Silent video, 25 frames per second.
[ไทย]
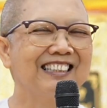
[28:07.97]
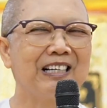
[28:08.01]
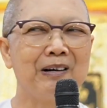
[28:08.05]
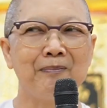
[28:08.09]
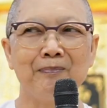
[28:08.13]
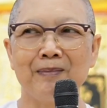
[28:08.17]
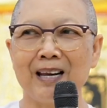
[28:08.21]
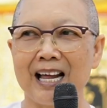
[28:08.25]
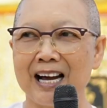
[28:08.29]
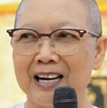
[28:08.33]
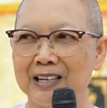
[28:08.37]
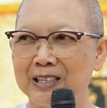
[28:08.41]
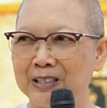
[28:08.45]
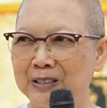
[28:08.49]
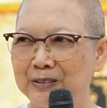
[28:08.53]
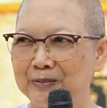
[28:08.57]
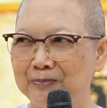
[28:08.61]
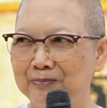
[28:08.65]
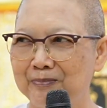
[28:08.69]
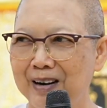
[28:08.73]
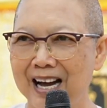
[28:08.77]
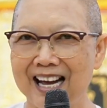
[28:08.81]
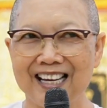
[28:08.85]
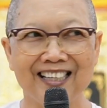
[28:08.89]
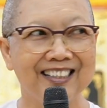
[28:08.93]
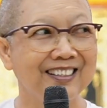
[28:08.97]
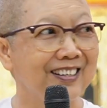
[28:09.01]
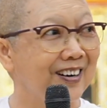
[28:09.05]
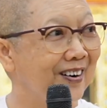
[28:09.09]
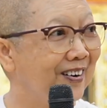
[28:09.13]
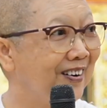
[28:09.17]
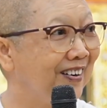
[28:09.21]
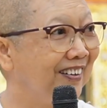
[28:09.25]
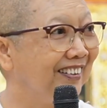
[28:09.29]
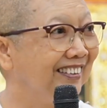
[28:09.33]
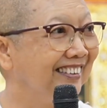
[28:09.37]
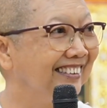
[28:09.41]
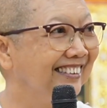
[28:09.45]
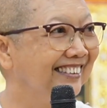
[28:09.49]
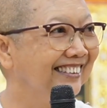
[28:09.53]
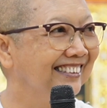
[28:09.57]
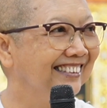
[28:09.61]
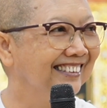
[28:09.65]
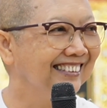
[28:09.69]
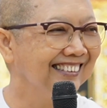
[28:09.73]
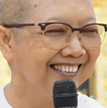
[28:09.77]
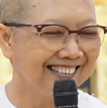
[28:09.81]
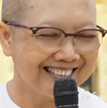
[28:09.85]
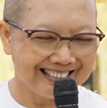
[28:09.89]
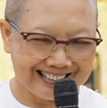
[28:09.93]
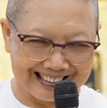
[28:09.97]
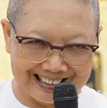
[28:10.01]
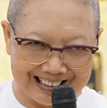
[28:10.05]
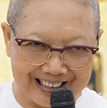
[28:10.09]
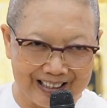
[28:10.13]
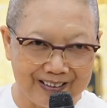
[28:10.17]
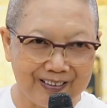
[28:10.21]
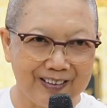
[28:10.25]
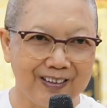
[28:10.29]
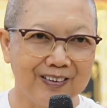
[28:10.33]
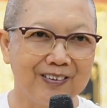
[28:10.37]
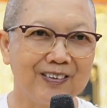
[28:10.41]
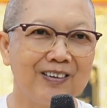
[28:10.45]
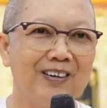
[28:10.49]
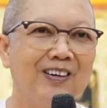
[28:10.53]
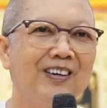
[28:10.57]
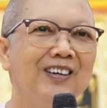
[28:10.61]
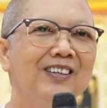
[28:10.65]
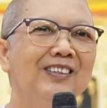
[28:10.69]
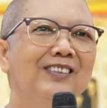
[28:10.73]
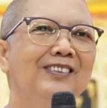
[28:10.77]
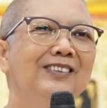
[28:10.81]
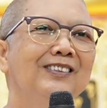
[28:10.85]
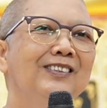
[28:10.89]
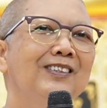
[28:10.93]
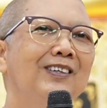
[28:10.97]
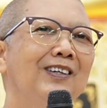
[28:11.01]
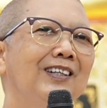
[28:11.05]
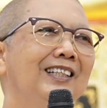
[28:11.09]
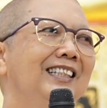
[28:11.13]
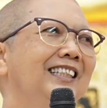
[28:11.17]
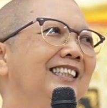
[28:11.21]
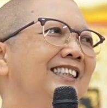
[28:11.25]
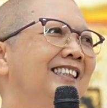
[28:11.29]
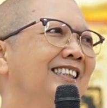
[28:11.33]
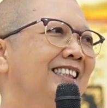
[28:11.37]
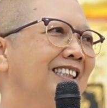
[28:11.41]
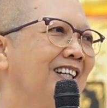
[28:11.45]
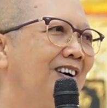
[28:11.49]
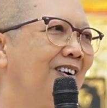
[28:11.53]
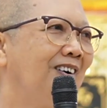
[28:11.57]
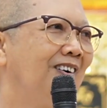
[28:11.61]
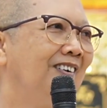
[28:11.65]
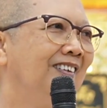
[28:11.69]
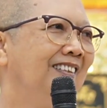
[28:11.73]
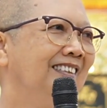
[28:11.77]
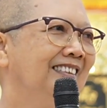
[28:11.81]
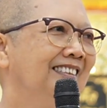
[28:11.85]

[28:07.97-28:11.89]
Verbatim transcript: กำลังภายนอกแล้วเราก็ค่อยเดินต่อ